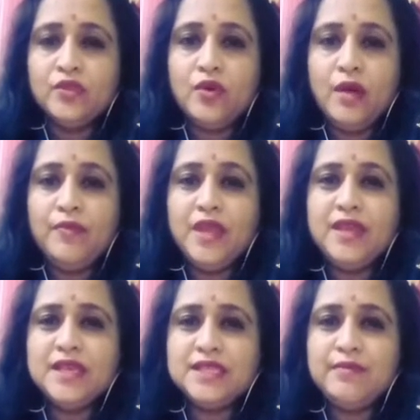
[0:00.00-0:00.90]
तो हमने
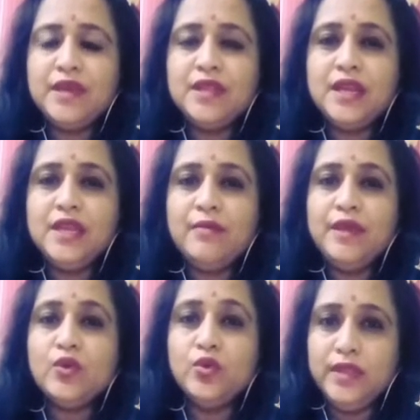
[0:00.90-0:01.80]
ये जिम्मेदारी
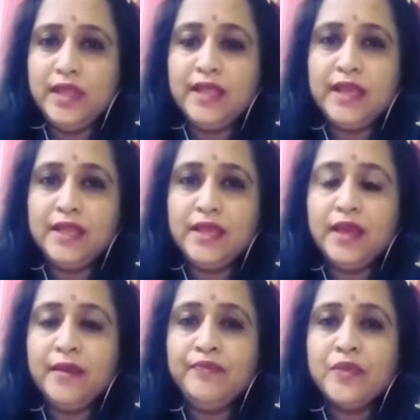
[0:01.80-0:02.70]
अभी खुद ने लेनी
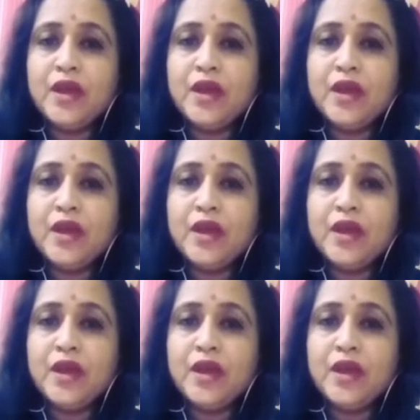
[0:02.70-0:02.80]
है